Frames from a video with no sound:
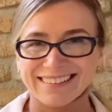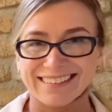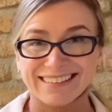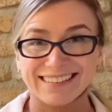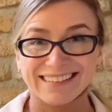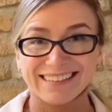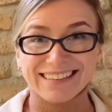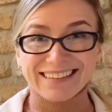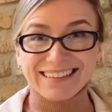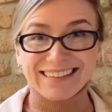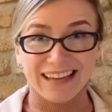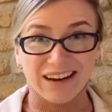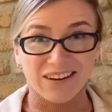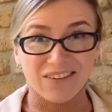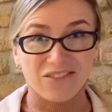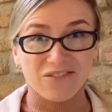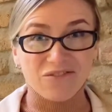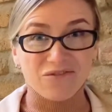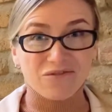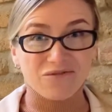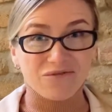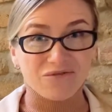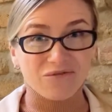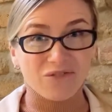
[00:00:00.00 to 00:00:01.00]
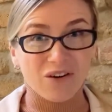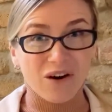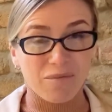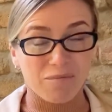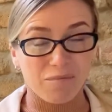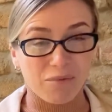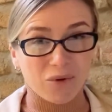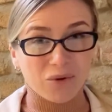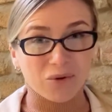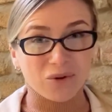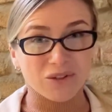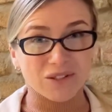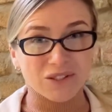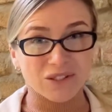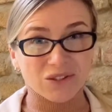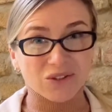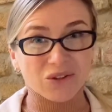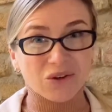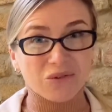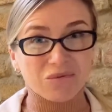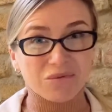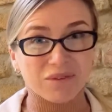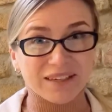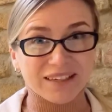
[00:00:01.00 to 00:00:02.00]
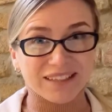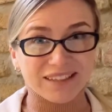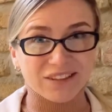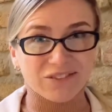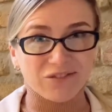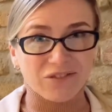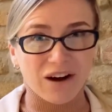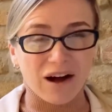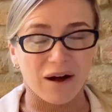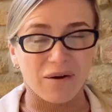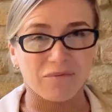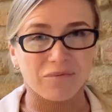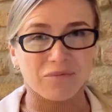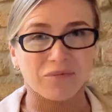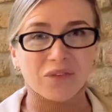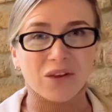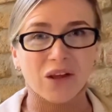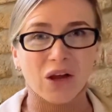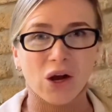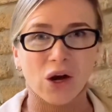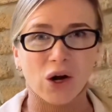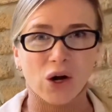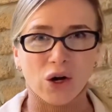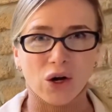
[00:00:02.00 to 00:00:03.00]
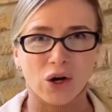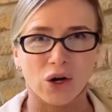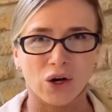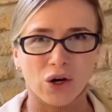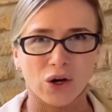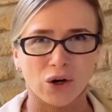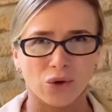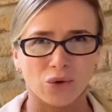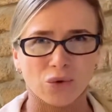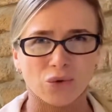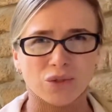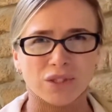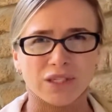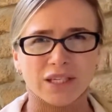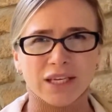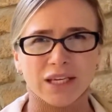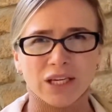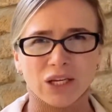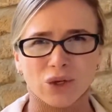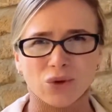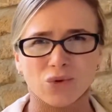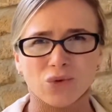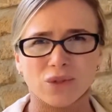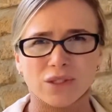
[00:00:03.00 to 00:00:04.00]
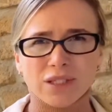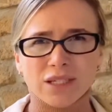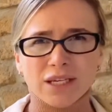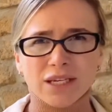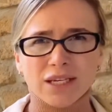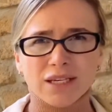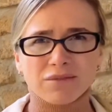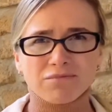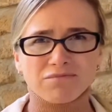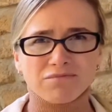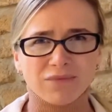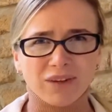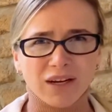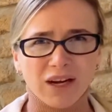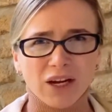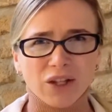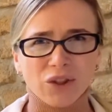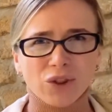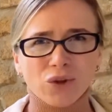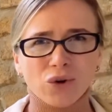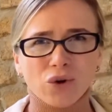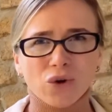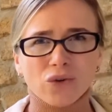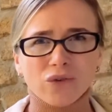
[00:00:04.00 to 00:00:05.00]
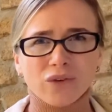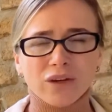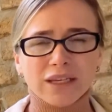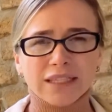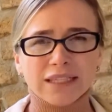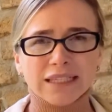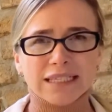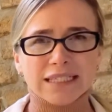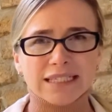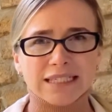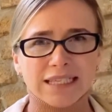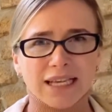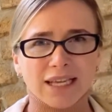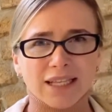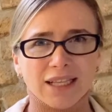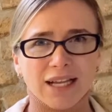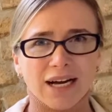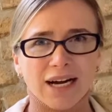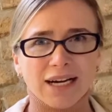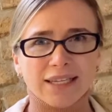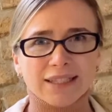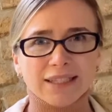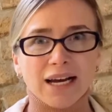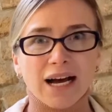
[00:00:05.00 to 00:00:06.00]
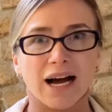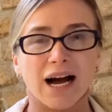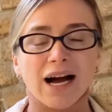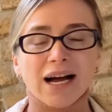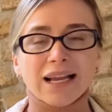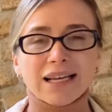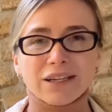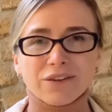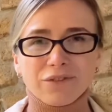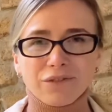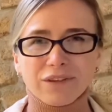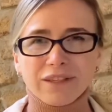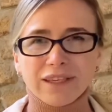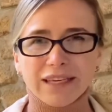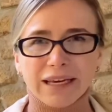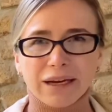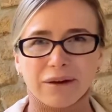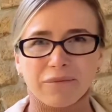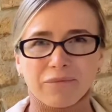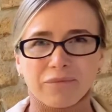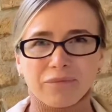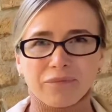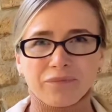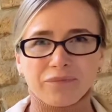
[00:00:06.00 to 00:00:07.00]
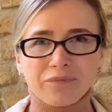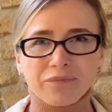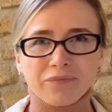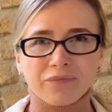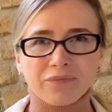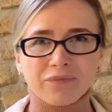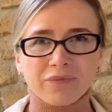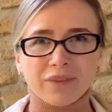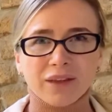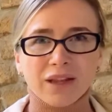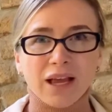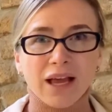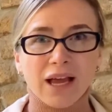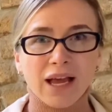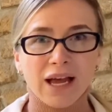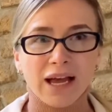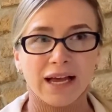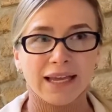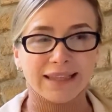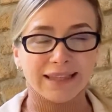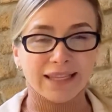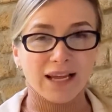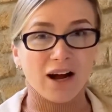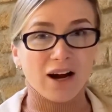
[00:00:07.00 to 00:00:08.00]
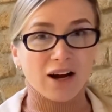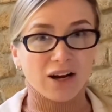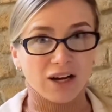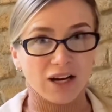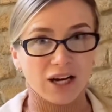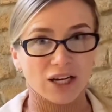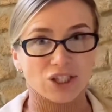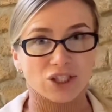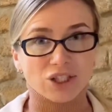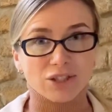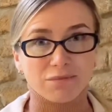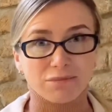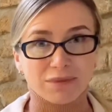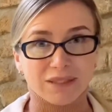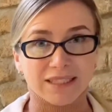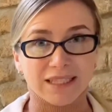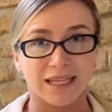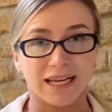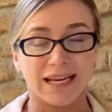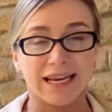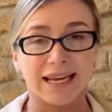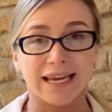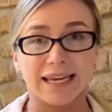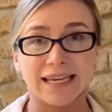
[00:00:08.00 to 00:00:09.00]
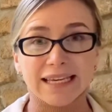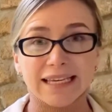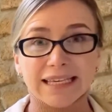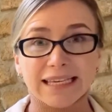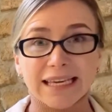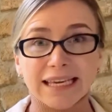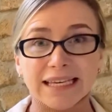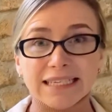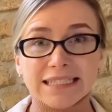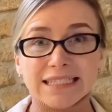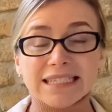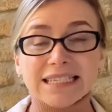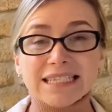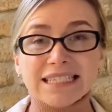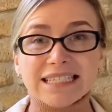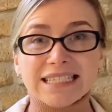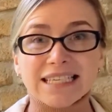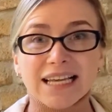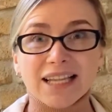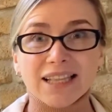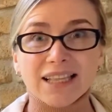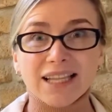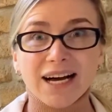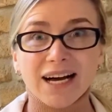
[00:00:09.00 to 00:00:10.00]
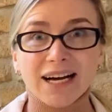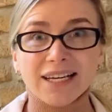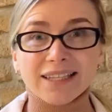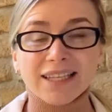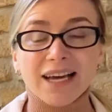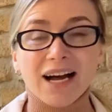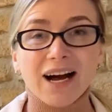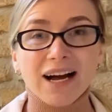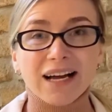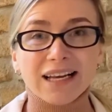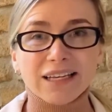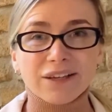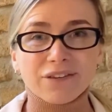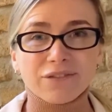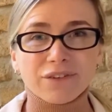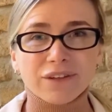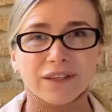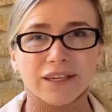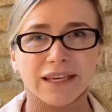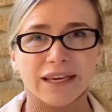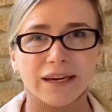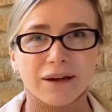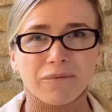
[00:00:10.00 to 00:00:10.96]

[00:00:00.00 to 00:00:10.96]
Да, вопрос номер два. Русские люди готовят салат оливье. На каждом столе есть салат оливье.